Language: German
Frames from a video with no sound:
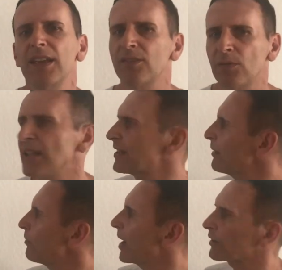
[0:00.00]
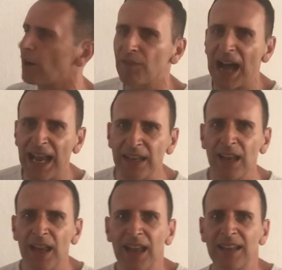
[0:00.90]
So, jetzt gehen wir mal drauf ein.
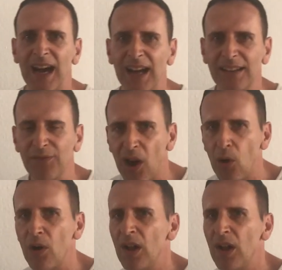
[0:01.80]
Der HSV